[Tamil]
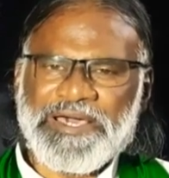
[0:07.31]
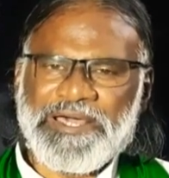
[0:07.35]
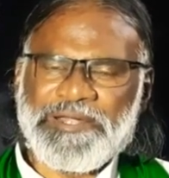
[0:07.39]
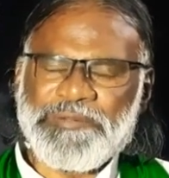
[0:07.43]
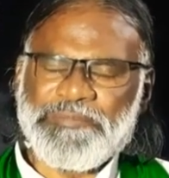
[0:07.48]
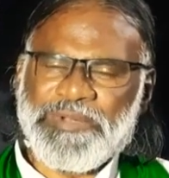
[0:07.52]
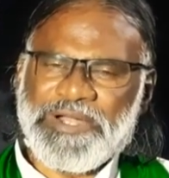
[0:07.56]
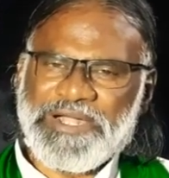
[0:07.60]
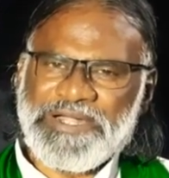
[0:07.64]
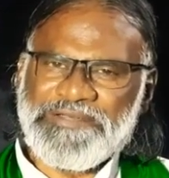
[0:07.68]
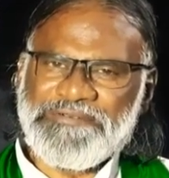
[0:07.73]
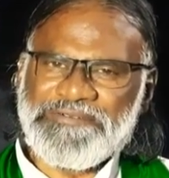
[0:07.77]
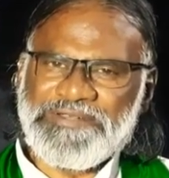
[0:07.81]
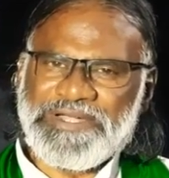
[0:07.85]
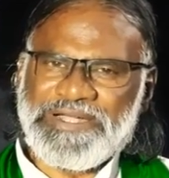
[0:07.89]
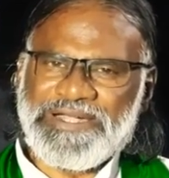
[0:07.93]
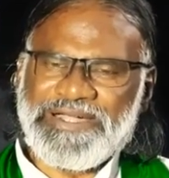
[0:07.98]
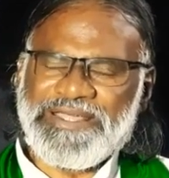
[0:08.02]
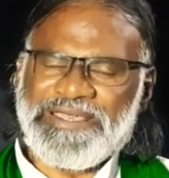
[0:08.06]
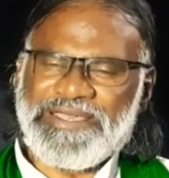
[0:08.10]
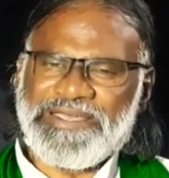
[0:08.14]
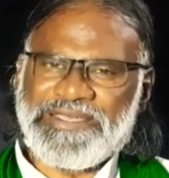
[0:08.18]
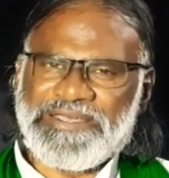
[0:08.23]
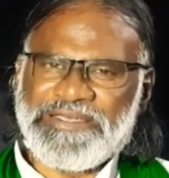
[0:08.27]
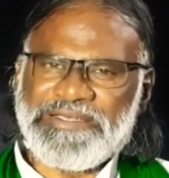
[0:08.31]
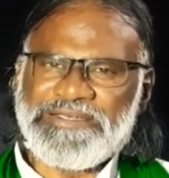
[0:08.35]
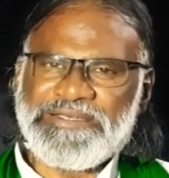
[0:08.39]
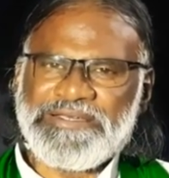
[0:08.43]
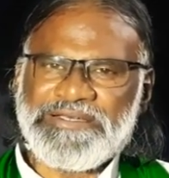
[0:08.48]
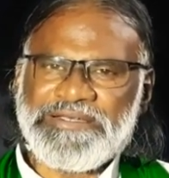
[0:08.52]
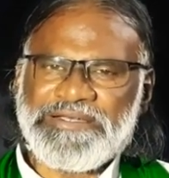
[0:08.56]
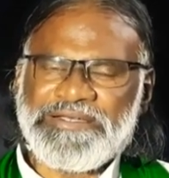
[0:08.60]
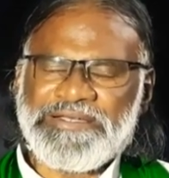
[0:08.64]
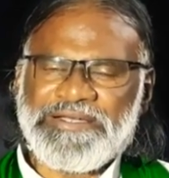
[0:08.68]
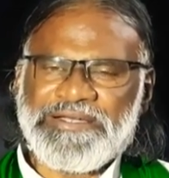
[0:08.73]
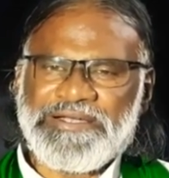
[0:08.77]
அன்பானவர்களே
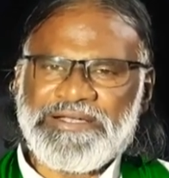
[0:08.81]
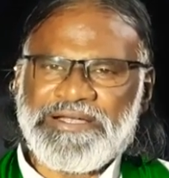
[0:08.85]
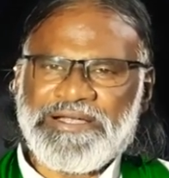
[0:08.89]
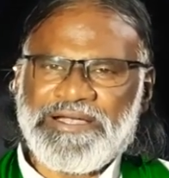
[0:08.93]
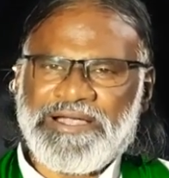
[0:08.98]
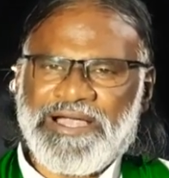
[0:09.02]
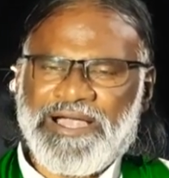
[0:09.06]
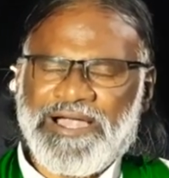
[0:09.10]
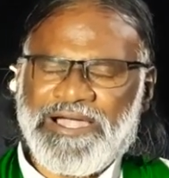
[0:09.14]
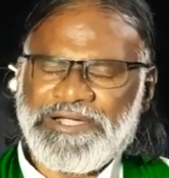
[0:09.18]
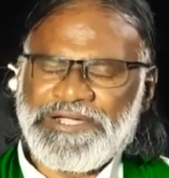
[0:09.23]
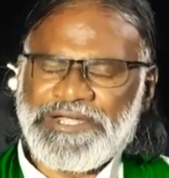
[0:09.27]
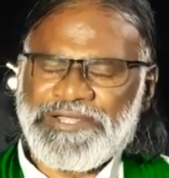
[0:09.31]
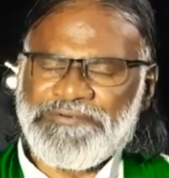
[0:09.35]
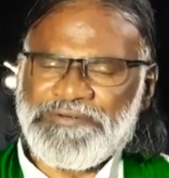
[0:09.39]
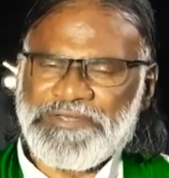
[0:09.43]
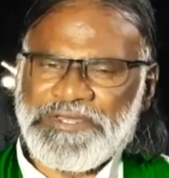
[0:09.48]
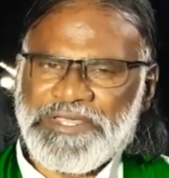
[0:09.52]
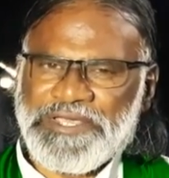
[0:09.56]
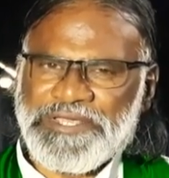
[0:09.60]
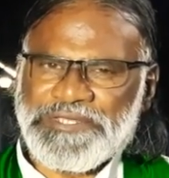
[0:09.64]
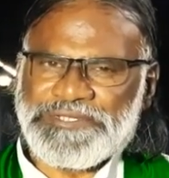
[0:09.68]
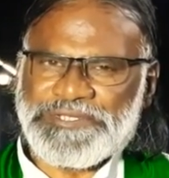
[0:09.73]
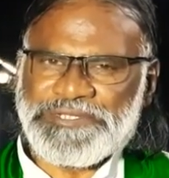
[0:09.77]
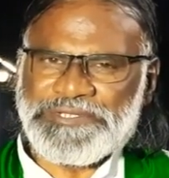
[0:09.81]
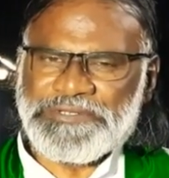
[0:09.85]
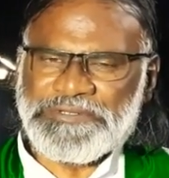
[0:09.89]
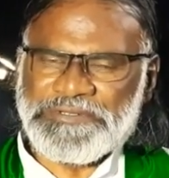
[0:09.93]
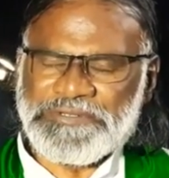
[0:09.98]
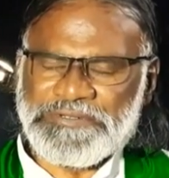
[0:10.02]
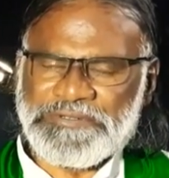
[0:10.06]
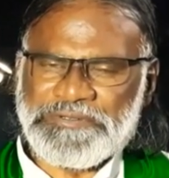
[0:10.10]
ஆண்டவர் இயேசு